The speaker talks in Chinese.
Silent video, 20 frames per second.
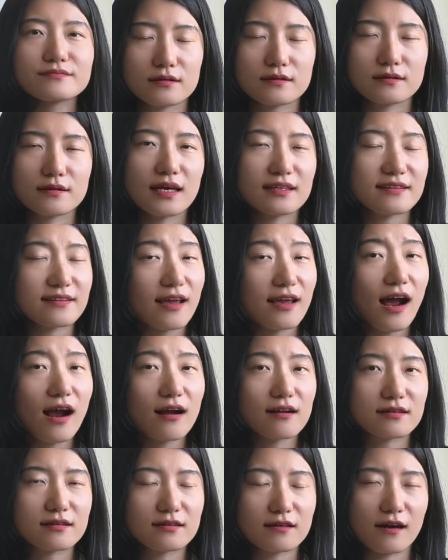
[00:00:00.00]
那第
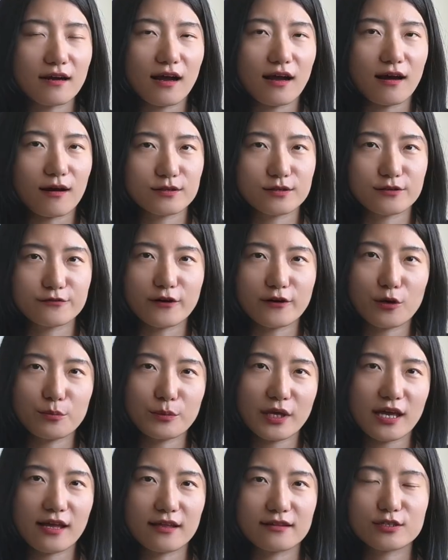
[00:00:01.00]
二个好的方
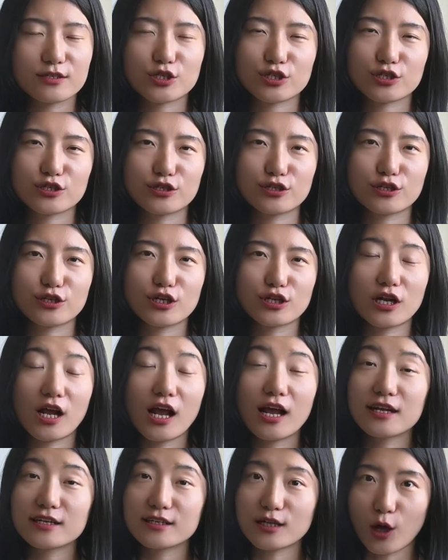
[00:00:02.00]
面是，
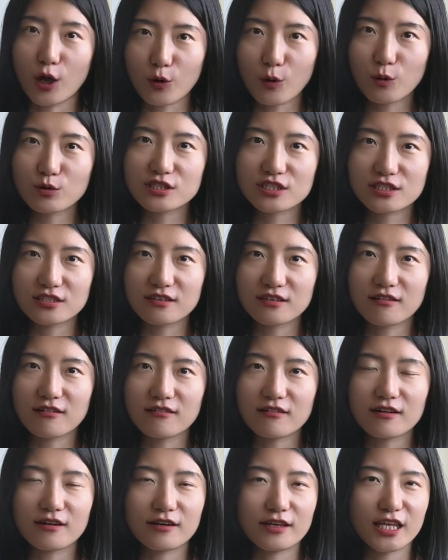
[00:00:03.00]
人工智能
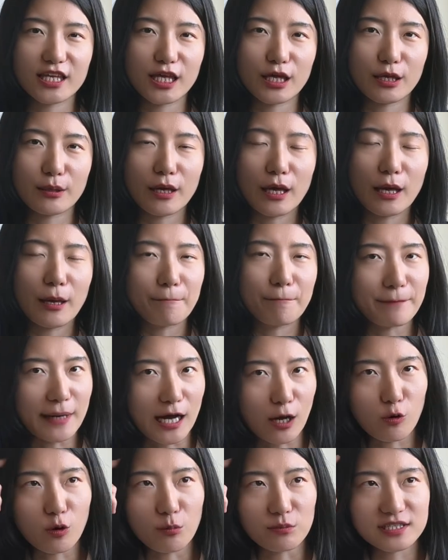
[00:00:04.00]
可以把
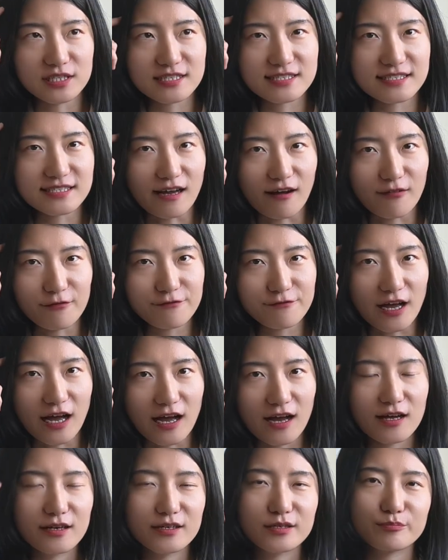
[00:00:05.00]
我们的想法
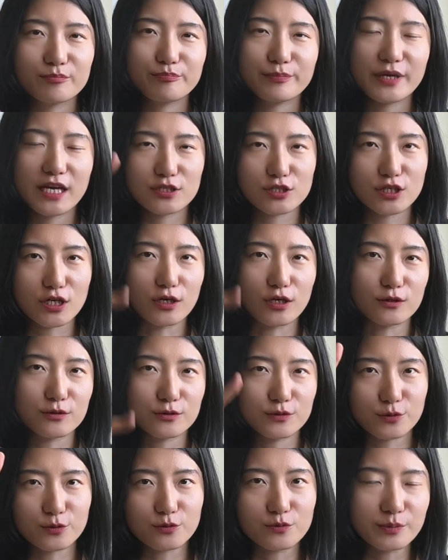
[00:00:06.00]
变成
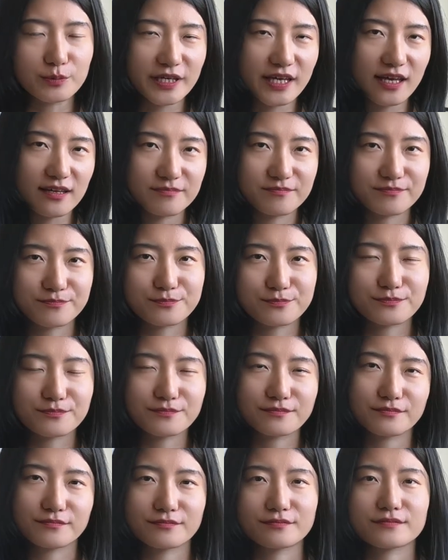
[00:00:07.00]
图片。
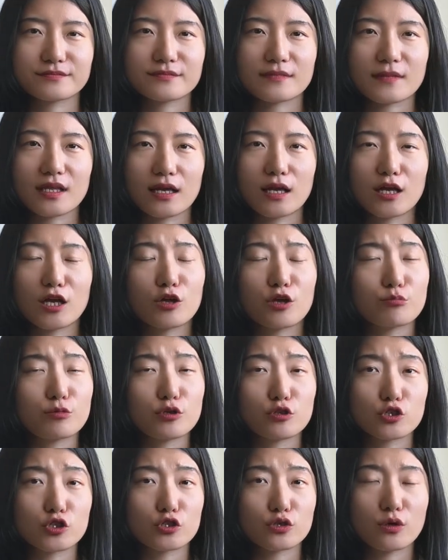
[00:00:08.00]
比
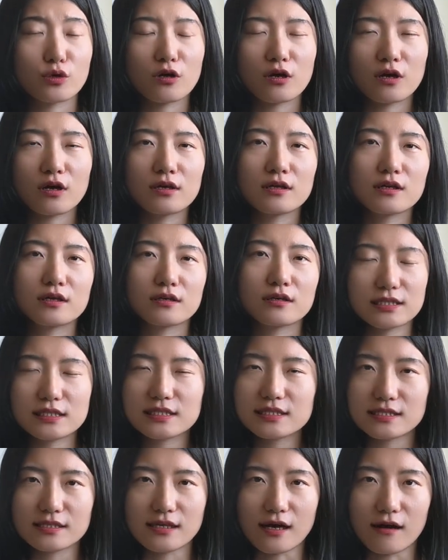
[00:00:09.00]
如说，你
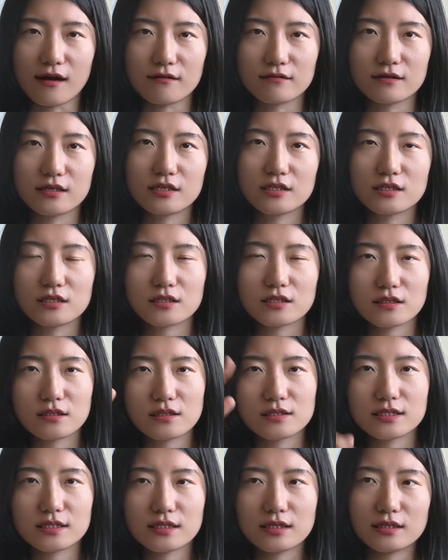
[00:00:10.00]
想设
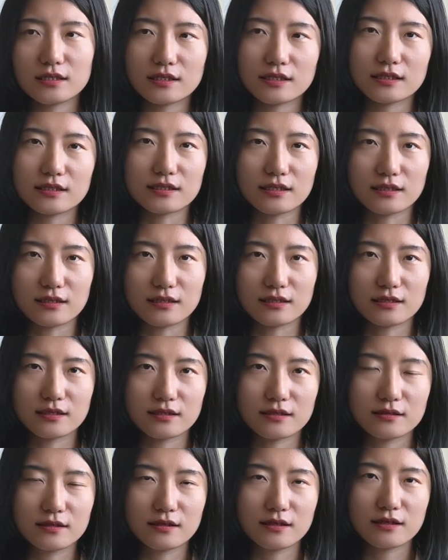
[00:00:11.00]
计你
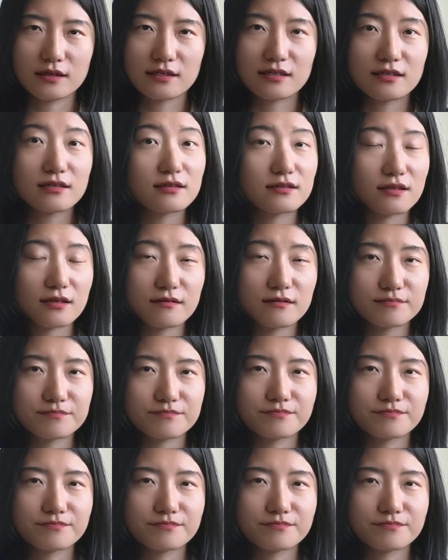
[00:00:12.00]
的客厅，